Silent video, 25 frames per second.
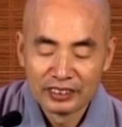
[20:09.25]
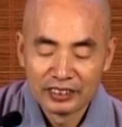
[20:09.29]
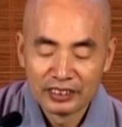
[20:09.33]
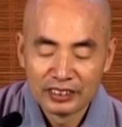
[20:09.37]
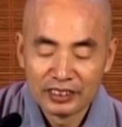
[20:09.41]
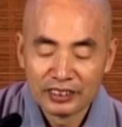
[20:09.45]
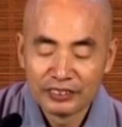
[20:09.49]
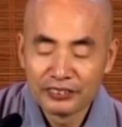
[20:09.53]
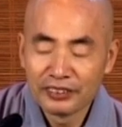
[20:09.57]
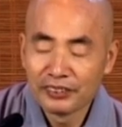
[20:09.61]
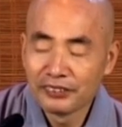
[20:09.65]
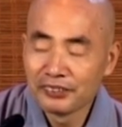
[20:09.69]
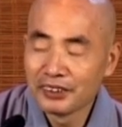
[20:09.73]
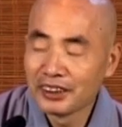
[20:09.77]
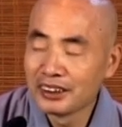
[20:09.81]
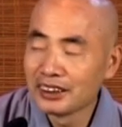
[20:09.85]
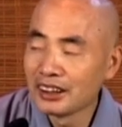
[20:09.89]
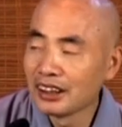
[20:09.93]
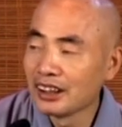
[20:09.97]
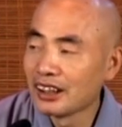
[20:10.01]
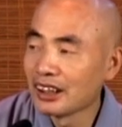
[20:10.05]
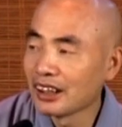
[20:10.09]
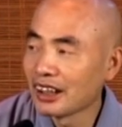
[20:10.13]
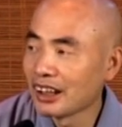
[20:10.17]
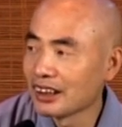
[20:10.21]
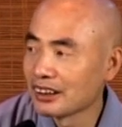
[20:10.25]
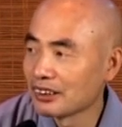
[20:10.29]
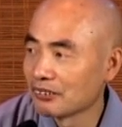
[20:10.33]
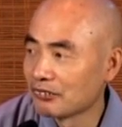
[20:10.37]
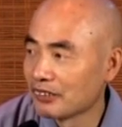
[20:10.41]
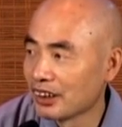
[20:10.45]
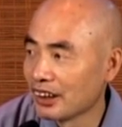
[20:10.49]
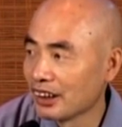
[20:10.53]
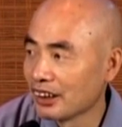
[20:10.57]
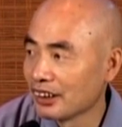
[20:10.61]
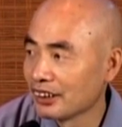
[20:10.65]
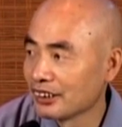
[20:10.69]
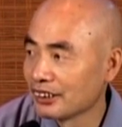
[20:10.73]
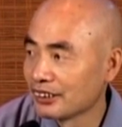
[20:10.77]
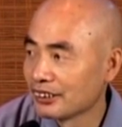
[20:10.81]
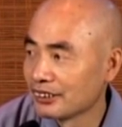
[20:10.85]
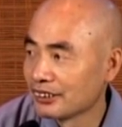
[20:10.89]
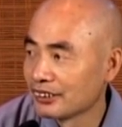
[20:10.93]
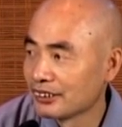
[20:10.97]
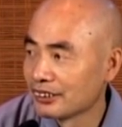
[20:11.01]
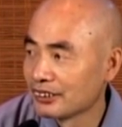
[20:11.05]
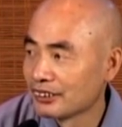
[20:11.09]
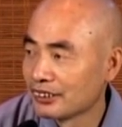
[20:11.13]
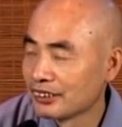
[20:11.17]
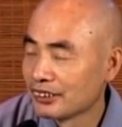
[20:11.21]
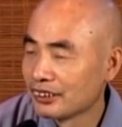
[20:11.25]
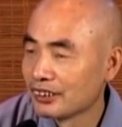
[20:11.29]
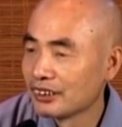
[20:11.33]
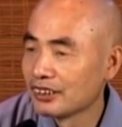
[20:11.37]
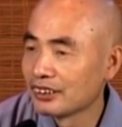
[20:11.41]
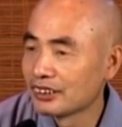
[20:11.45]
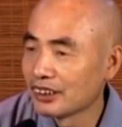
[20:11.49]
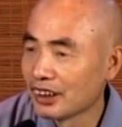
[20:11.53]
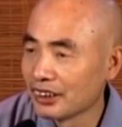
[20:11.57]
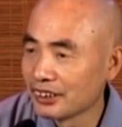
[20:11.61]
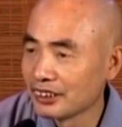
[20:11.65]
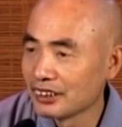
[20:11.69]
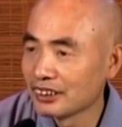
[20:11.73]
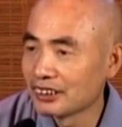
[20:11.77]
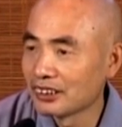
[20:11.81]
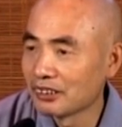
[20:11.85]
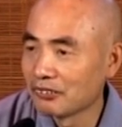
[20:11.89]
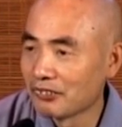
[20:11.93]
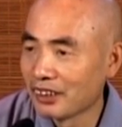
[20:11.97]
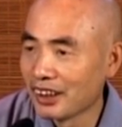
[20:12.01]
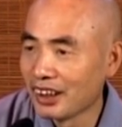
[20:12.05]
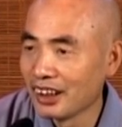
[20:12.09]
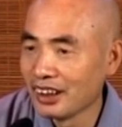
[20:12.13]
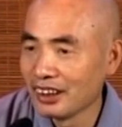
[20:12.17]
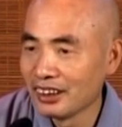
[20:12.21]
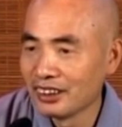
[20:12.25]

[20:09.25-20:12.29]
你慌慌张张干什么？你着急什么？